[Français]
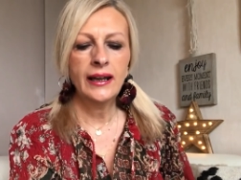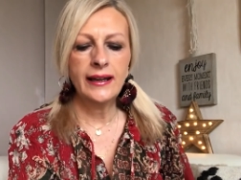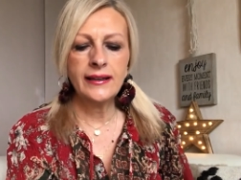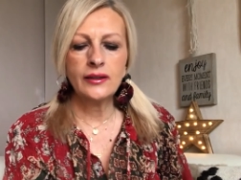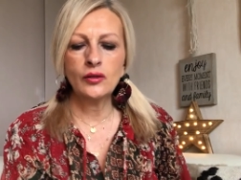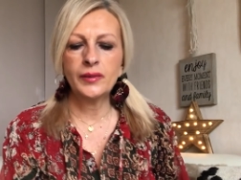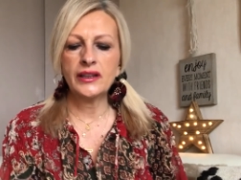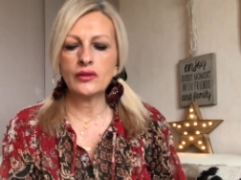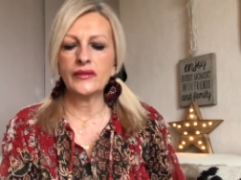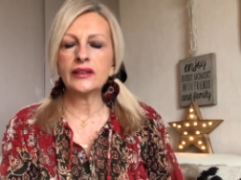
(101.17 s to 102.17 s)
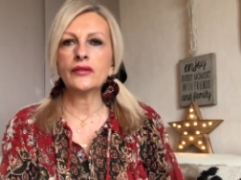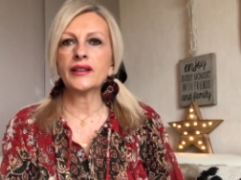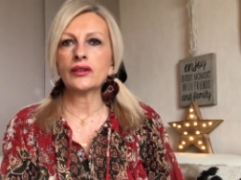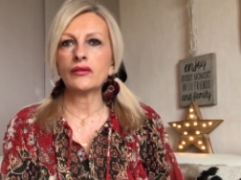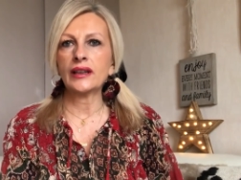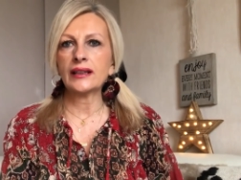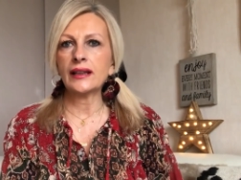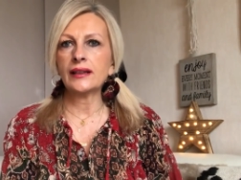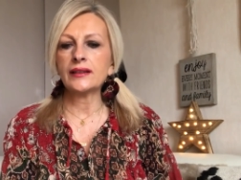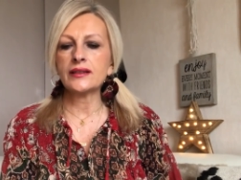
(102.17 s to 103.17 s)
Elle était au prix de
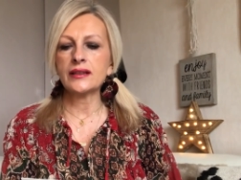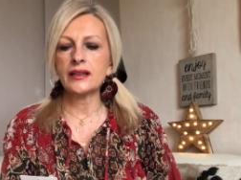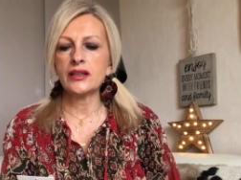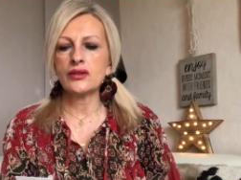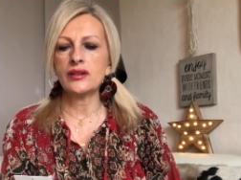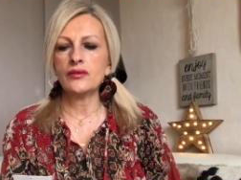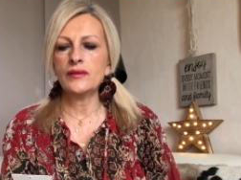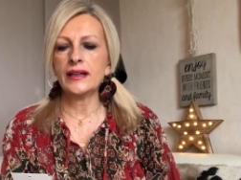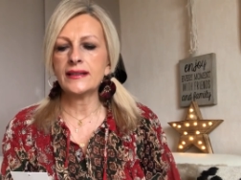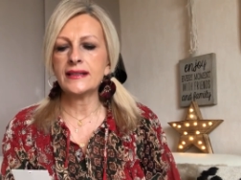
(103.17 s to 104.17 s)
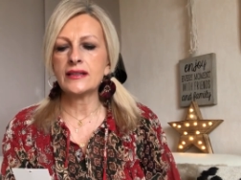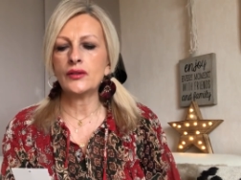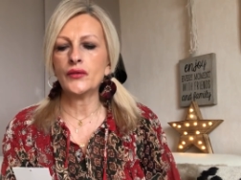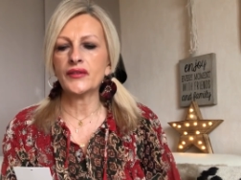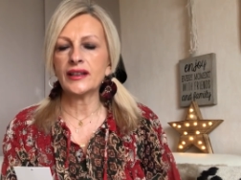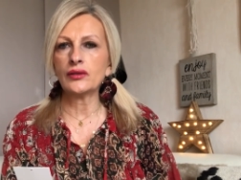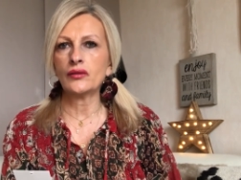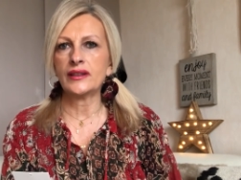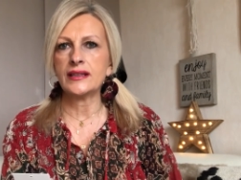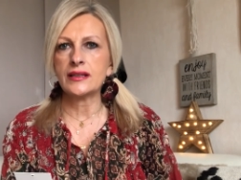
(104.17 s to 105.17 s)
29,95 et je l'ai eu à
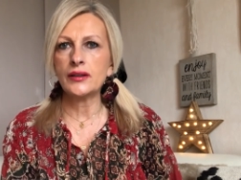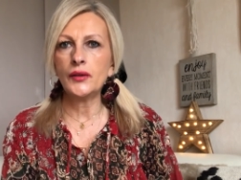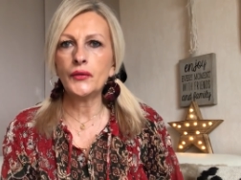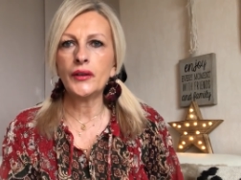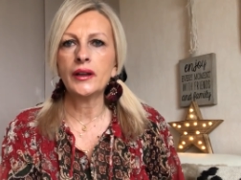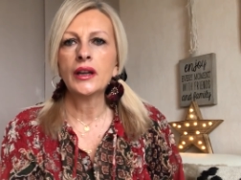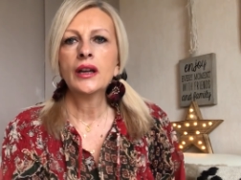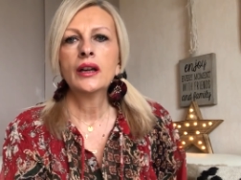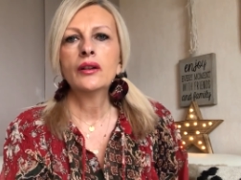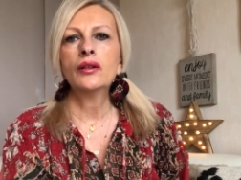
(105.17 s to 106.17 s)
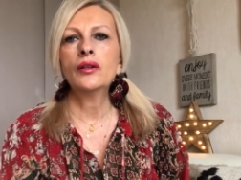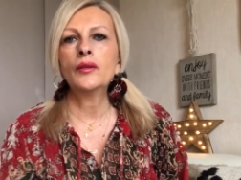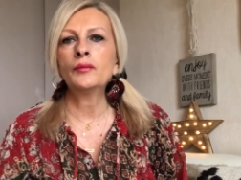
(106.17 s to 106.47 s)
19,99.